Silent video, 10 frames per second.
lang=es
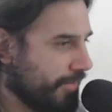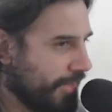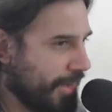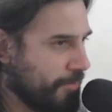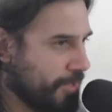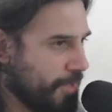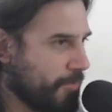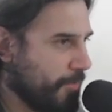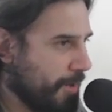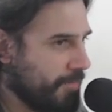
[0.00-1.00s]
de la vida
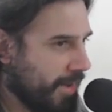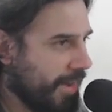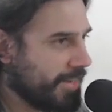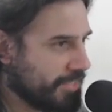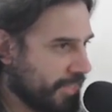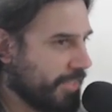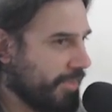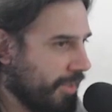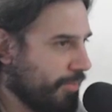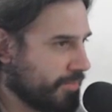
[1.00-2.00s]
me voy a parar y ya
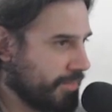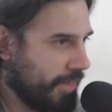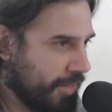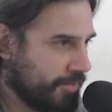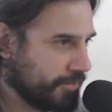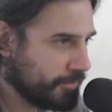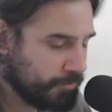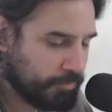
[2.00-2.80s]
tenía 12 años.